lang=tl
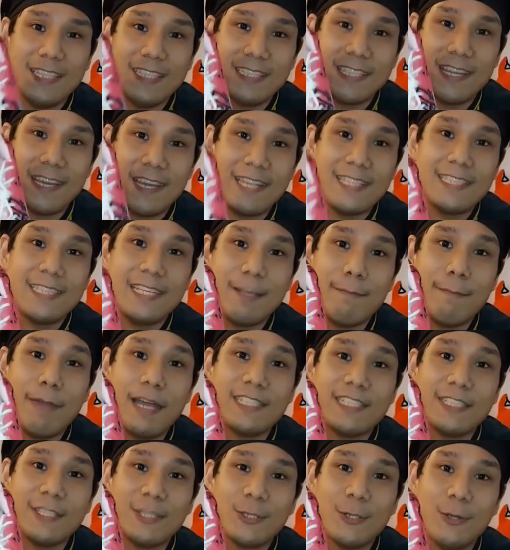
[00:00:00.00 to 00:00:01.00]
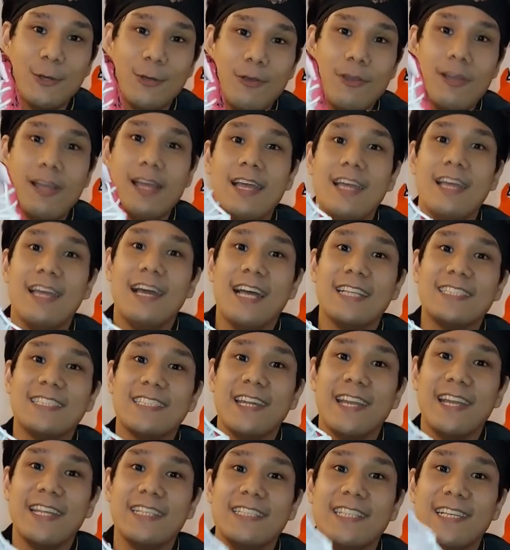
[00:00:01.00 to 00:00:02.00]
sa wrestling matches ko at
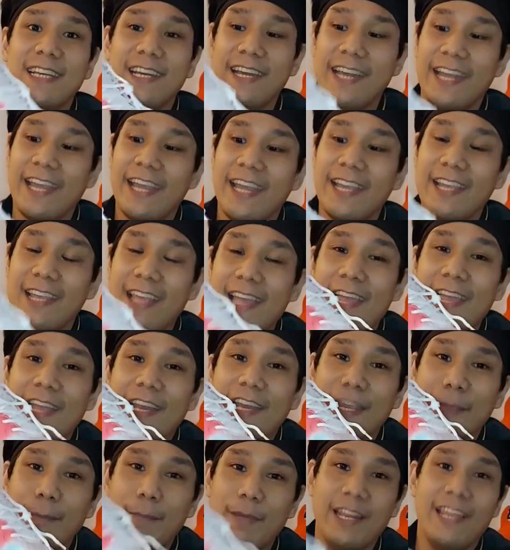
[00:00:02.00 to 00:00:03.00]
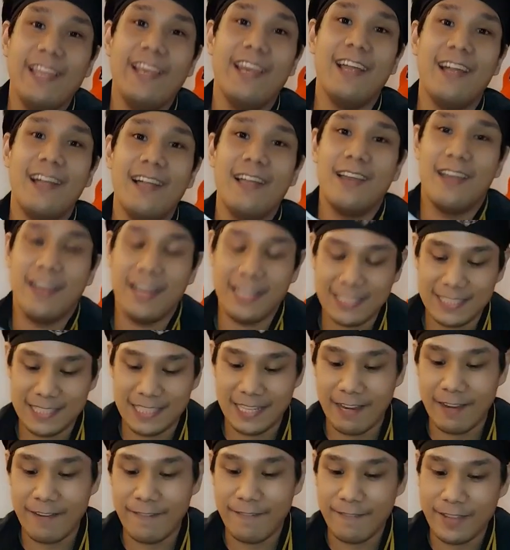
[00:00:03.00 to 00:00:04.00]
sa wrestling ring in Manila
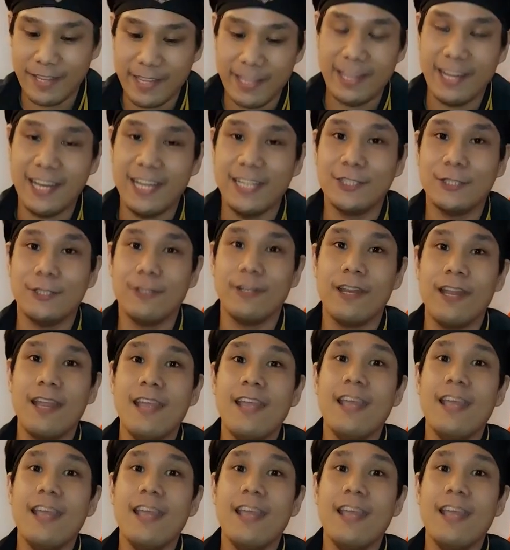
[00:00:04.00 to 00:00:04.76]
Wrestling Federation.